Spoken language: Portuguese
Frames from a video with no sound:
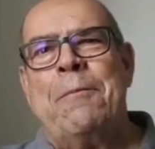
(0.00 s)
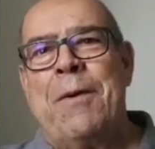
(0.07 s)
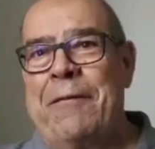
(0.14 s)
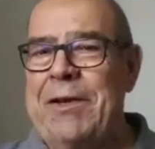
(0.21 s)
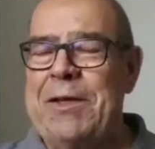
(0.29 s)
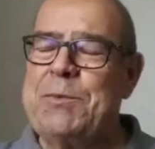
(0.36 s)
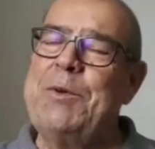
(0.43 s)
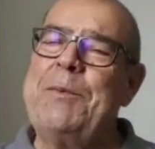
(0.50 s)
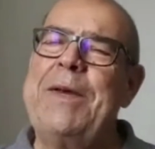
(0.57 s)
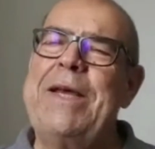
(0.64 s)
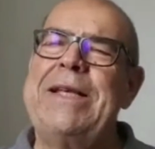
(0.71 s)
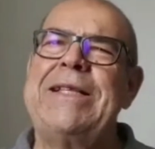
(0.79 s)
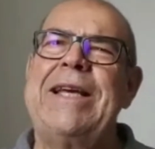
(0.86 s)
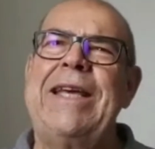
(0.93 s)
Uma vez por
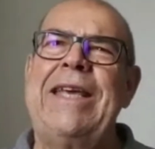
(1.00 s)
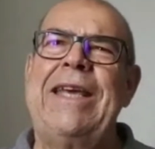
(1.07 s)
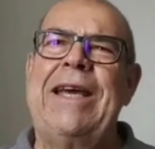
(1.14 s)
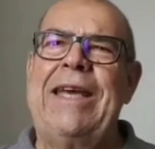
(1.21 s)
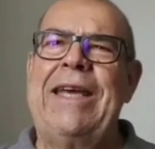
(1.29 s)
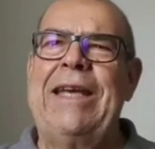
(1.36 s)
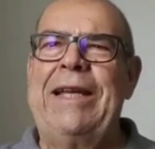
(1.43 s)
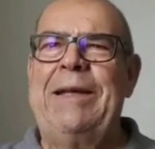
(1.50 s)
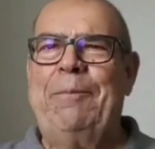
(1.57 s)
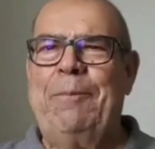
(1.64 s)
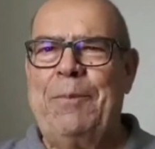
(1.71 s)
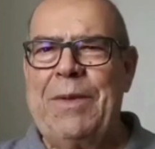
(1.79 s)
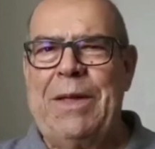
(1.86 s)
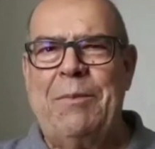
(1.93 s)
mês lá ia ele
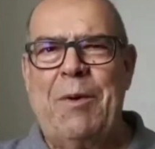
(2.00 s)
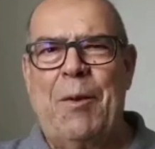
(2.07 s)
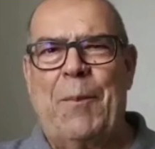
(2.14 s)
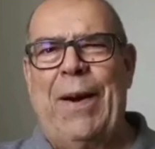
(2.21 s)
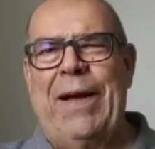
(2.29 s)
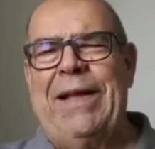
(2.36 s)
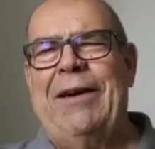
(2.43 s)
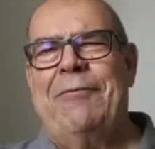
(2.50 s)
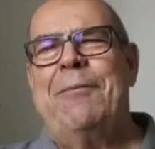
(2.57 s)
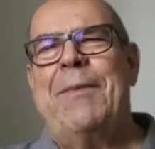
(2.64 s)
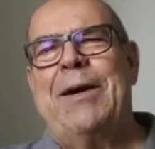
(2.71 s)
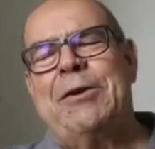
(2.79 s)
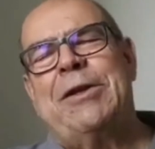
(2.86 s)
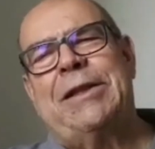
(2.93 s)
e meu pai dava
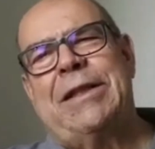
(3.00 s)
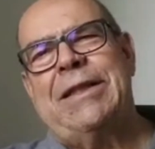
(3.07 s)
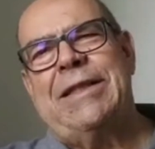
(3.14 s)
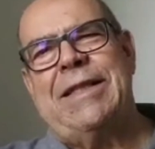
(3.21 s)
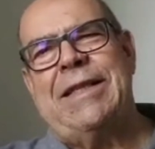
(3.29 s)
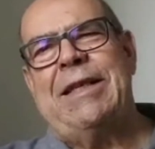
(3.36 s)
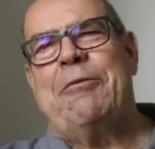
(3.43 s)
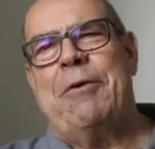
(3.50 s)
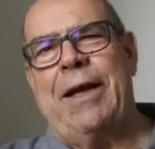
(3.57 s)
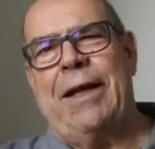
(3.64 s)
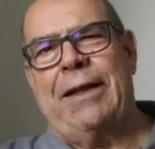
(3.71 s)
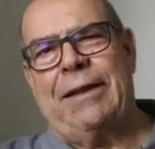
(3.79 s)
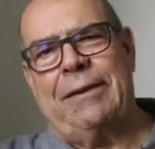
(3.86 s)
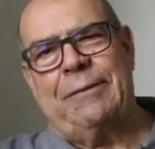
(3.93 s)
uma nota de
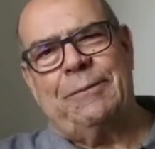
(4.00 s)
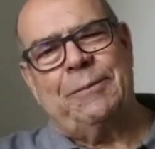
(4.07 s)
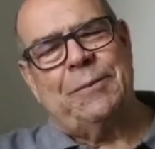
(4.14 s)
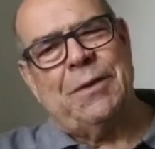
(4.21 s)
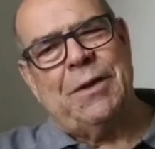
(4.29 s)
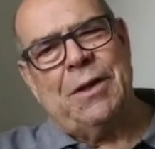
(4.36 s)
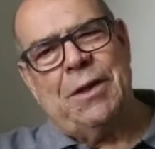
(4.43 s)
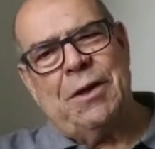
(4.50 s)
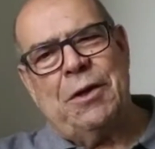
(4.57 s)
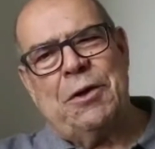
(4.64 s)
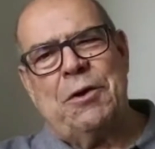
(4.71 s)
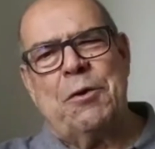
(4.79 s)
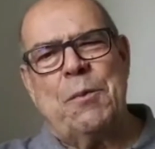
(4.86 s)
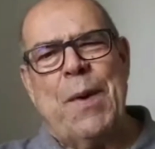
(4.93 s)
50.
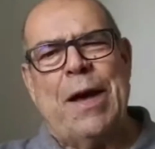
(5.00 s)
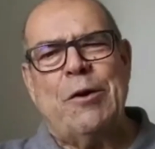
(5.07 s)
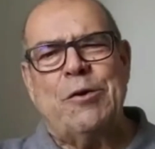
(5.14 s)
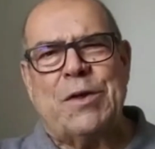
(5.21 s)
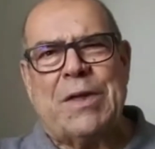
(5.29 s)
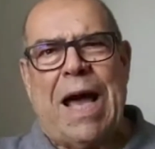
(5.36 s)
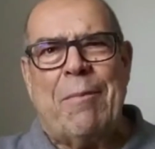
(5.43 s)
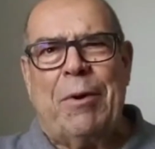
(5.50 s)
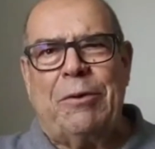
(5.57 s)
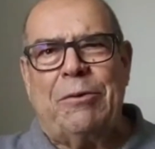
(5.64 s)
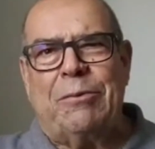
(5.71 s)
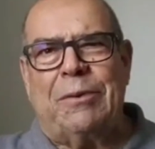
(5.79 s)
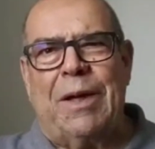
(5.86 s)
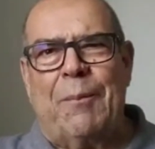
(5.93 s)
Um belo
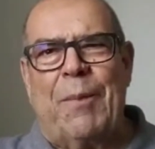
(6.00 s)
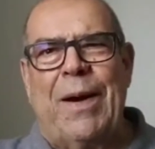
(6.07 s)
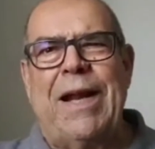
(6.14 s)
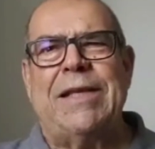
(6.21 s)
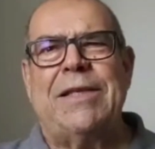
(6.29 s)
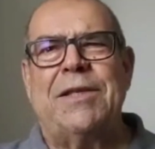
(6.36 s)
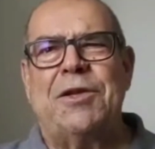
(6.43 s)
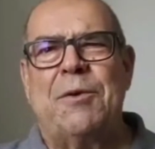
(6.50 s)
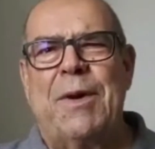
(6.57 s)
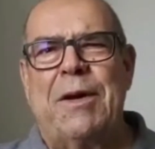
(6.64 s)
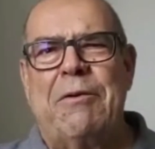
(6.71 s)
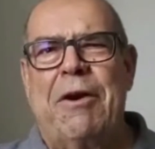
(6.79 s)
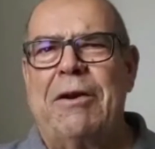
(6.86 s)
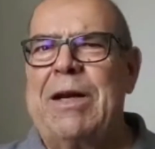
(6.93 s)
sábado, aparece o seu
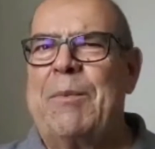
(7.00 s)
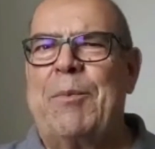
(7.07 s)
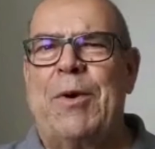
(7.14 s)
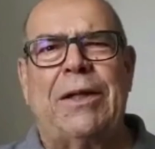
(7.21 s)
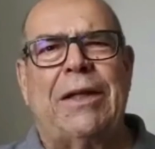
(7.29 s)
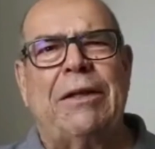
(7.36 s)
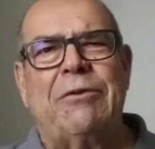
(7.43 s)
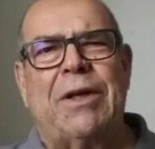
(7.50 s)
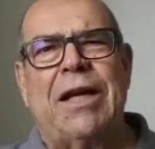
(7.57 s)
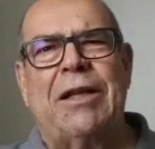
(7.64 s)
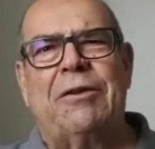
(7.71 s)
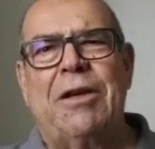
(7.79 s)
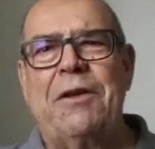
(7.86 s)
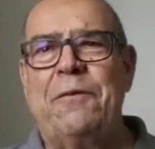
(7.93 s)
Manuel na porta do
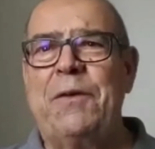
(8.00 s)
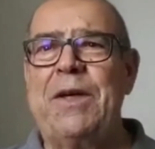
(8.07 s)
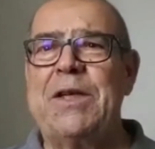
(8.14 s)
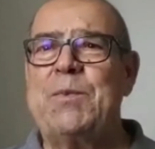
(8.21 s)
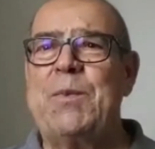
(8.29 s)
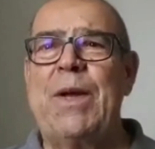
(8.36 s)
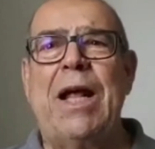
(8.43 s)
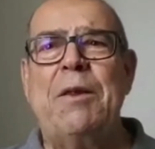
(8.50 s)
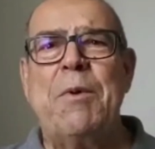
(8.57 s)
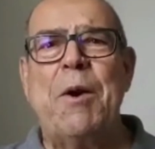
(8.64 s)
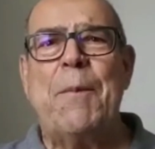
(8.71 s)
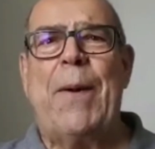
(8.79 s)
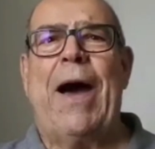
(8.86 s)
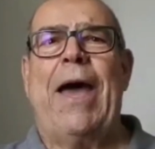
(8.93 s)
cartório e fica esperando
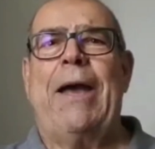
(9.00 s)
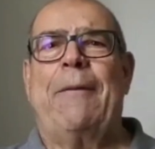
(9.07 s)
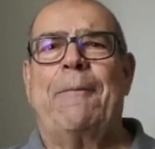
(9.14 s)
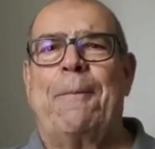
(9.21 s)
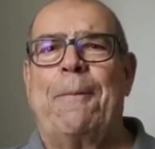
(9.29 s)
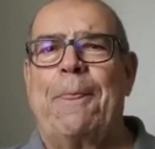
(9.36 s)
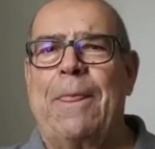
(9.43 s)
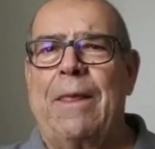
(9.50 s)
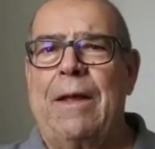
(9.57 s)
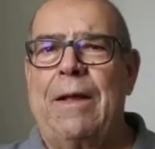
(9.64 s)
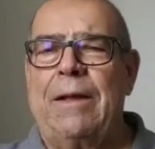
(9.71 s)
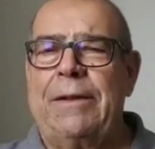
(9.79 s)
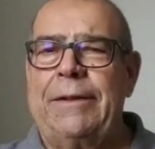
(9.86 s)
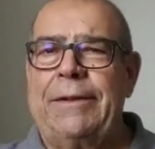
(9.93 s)
meu pai.
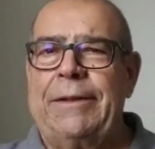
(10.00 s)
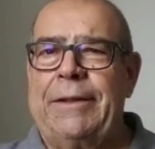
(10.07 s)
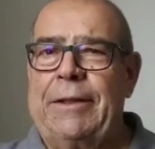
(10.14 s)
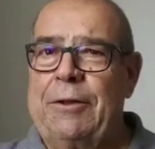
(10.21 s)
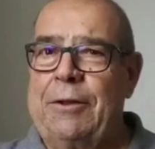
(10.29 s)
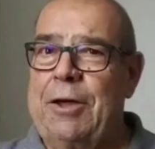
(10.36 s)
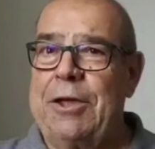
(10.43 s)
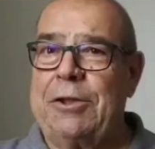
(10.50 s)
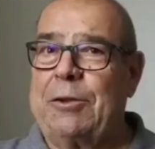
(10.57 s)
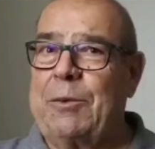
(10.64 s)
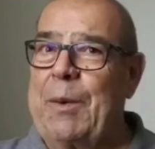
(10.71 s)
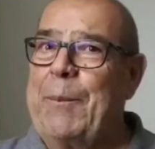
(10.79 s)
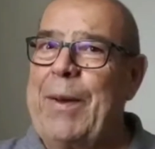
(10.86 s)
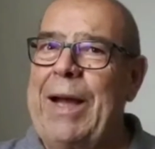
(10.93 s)

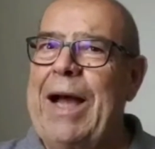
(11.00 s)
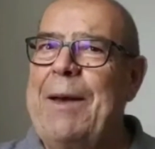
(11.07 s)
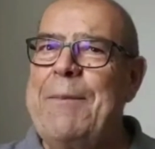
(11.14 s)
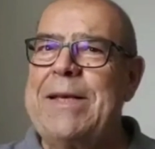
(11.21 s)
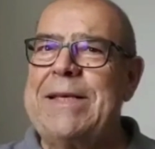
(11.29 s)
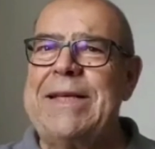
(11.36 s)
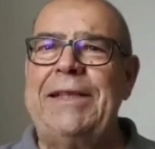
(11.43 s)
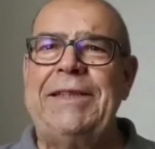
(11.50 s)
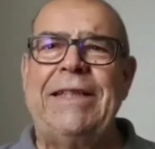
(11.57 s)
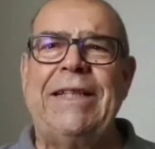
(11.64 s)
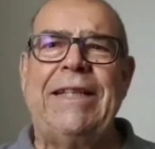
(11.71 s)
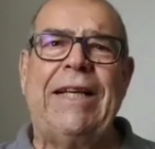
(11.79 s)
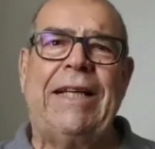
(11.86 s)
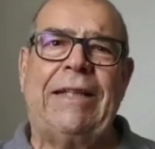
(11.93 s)
Lógico, pegar a
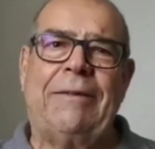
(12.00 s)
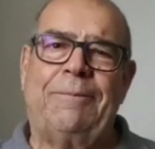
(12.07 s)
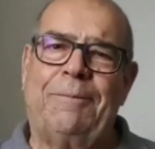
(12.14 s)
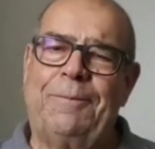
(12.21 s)
mesadinha dele.